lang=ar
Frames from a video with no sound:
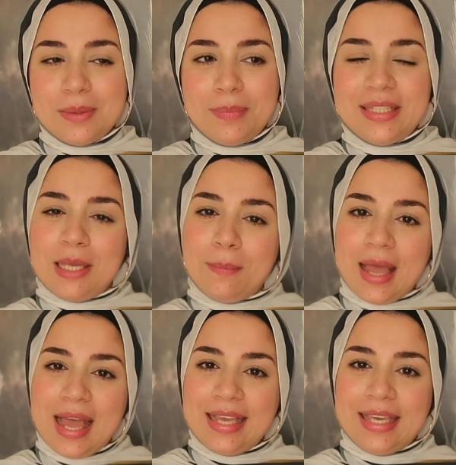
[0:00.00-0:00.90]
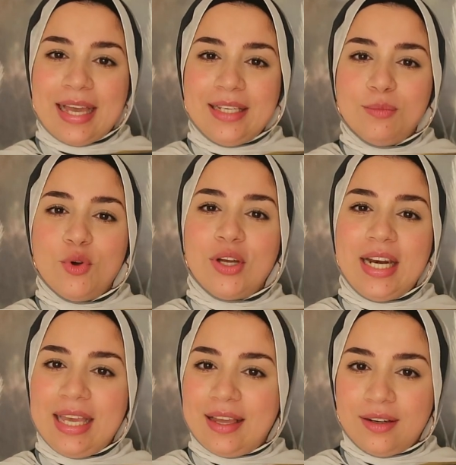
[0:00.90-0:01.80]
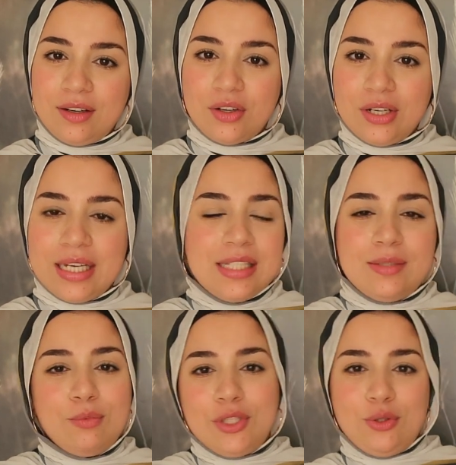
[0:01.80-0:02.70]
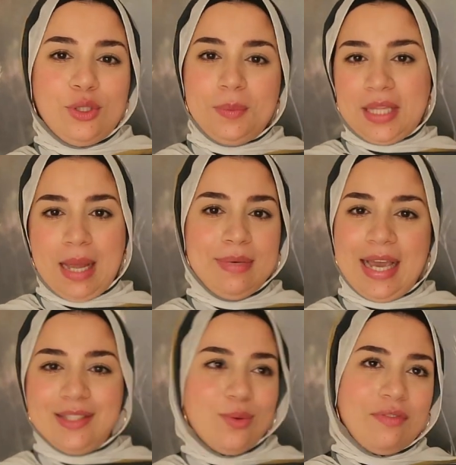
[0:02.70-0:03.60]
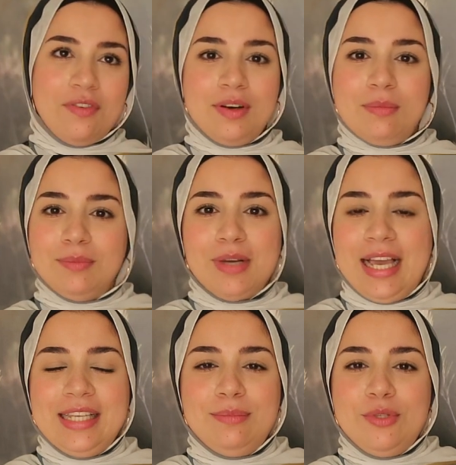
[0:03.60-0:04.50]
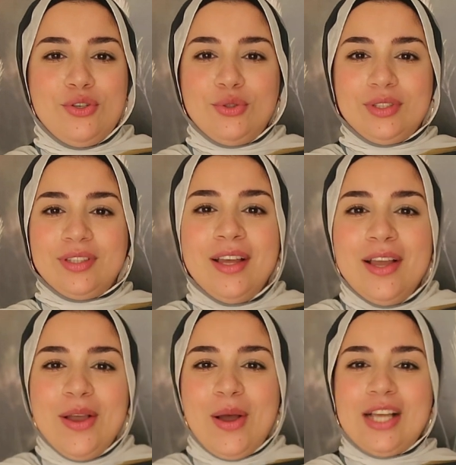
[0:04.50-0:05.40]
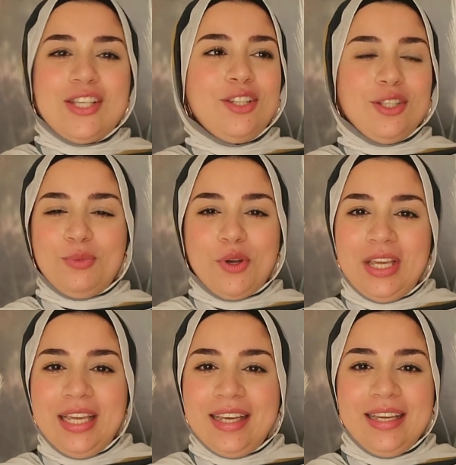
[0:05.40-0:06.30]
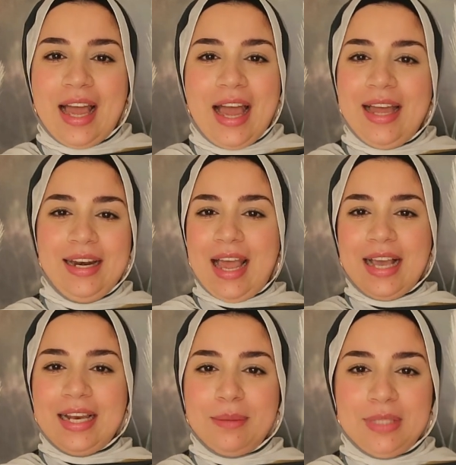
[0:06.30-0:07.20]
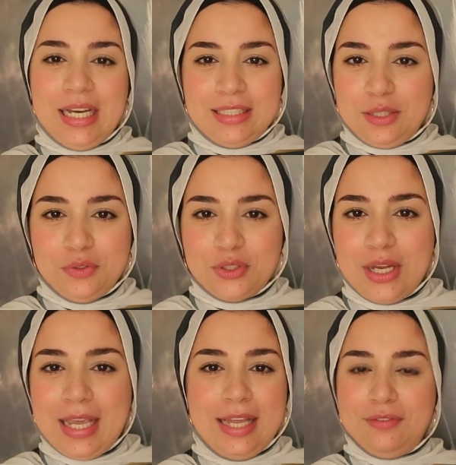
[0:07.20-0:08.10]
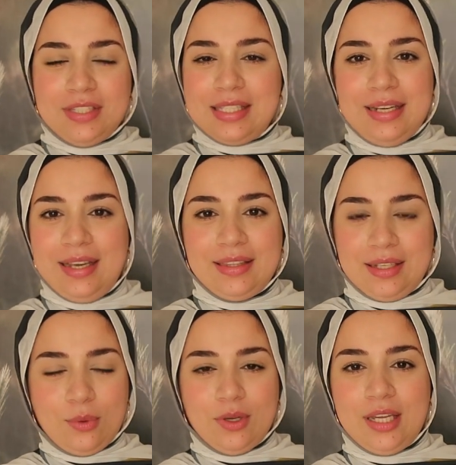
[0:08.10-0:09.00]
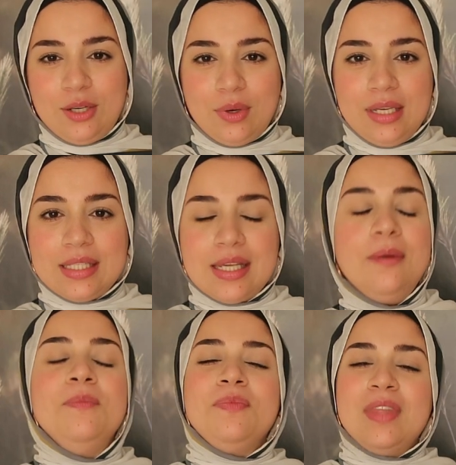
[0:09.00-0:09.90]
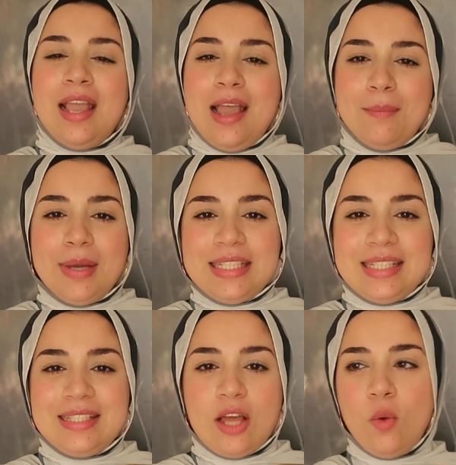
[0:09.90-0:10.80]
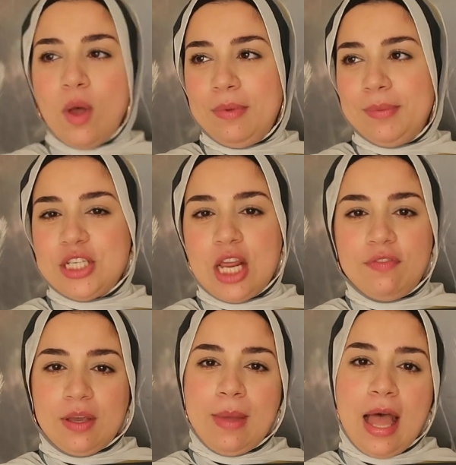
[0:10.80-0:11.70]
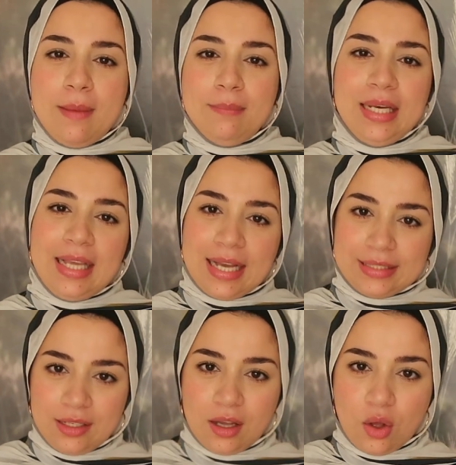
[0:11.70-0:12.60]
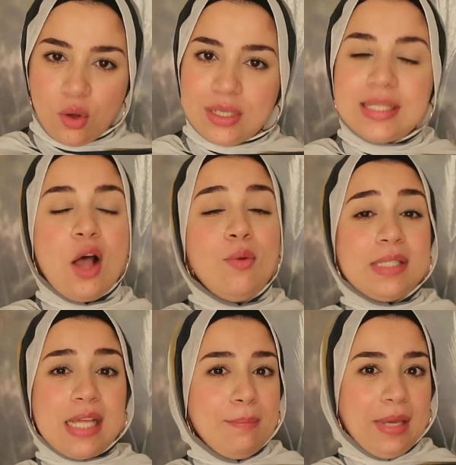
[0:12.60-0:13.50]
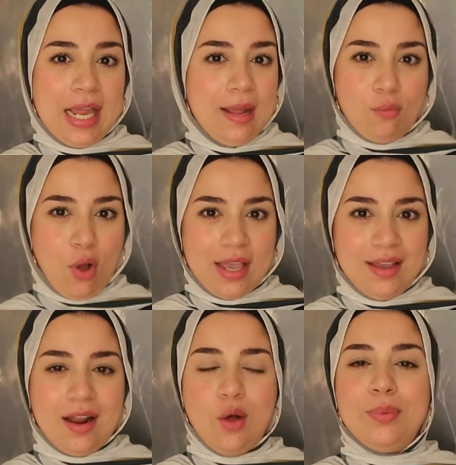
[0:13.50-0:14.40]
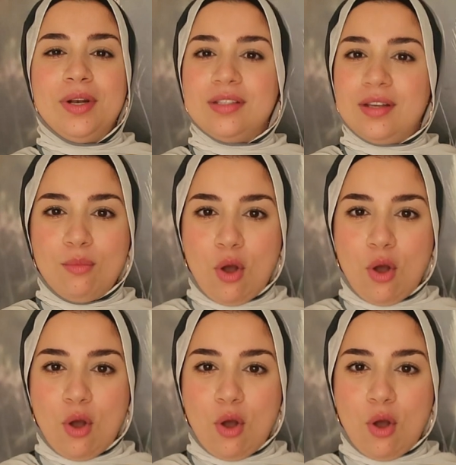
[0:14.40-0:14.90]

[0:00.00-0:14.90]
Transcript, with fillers: بتبقى يعني مغريه للراجل انت ممكن تكوني بتتعاملي عادي واقفه في المطبخ عادي بالشورت عشان تطبخي الاكله بتاعه الفطار يعني فانت نيتك والله كويسه بس هو بيبقى شايفك بقى من جهه تانية خالص او مثلا بكلام معين او بنظره